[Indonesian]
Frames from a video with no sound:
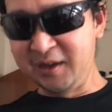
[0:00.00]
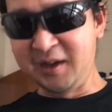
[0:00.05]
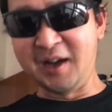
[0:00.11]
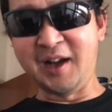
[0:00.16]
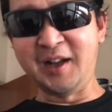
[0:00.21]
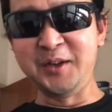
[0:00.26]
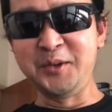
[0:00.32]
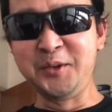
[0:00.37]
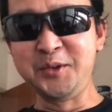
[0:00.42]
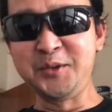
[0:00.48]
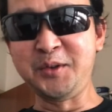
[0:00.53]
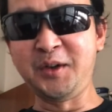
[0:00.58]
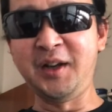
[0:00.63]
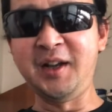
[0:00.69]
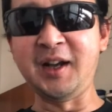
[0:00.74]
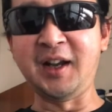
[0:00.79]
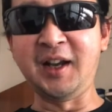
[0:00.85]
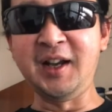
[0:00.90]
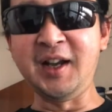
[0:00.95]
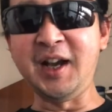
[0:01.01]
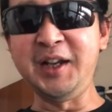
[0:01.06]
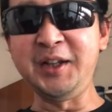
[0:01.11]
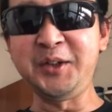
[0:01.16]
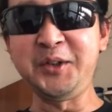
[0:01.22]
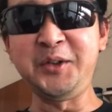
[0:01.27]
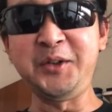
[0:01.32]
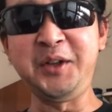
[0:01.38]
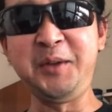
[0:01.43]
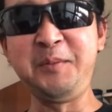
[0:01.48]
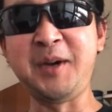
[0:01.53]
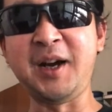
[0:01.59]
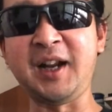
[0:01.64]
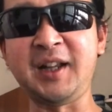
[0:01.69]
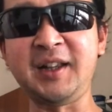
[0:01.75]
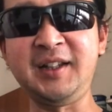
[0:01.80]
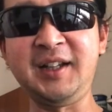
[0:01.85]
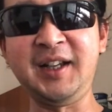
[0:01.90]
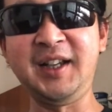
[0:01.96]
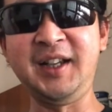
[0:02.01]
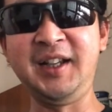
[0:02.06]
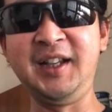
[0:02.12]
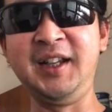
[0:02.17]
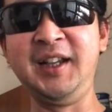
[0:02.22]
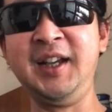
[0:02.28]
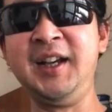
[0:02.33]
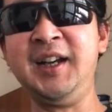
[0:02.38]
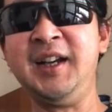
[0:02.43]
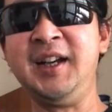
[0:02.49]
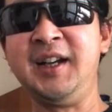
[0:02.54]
ada unsur ria ria itu ibaratnya gini